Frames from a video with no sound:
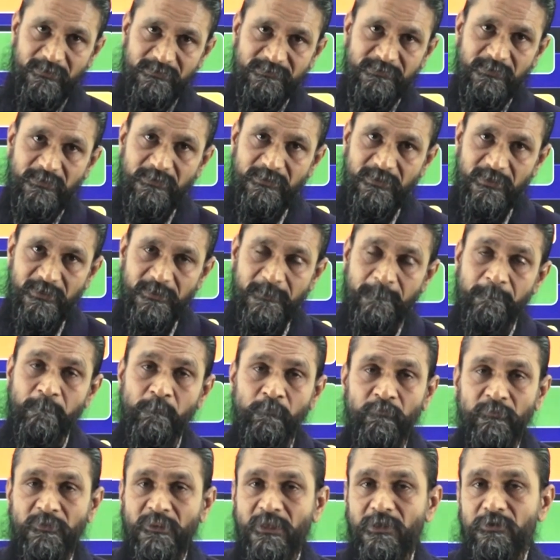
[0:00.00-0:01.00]
कर सकते हैं
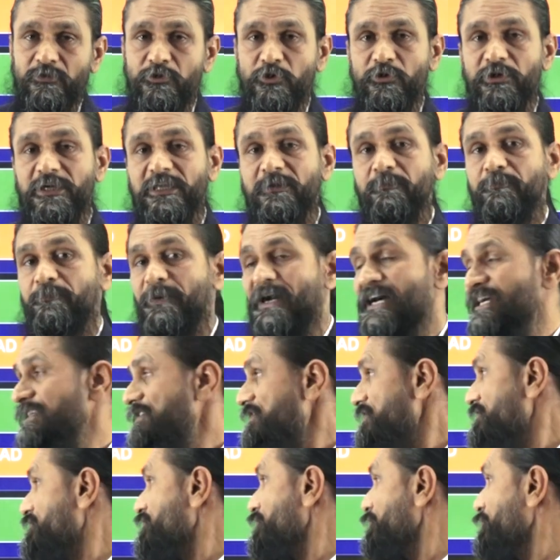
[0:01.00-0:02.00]
तो इन
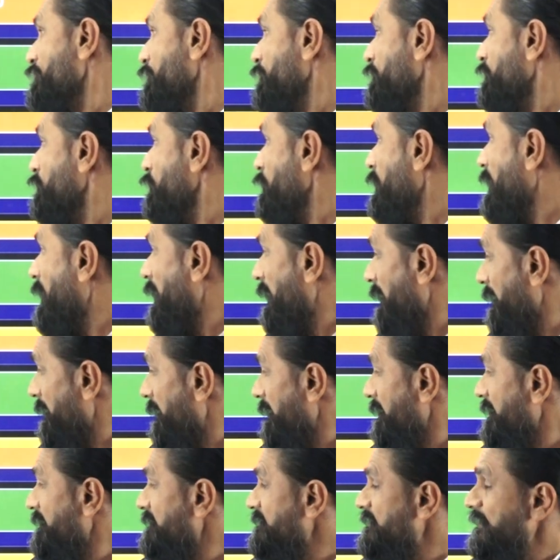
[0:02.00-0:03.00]
पांच इंस्टीट्यूट को
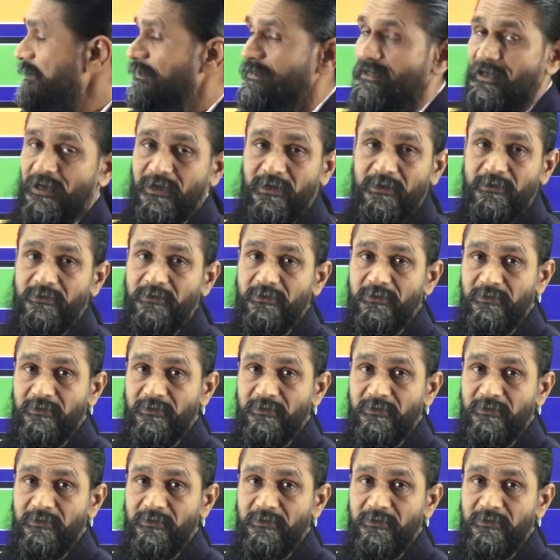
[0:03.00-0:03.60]
अगर किसी का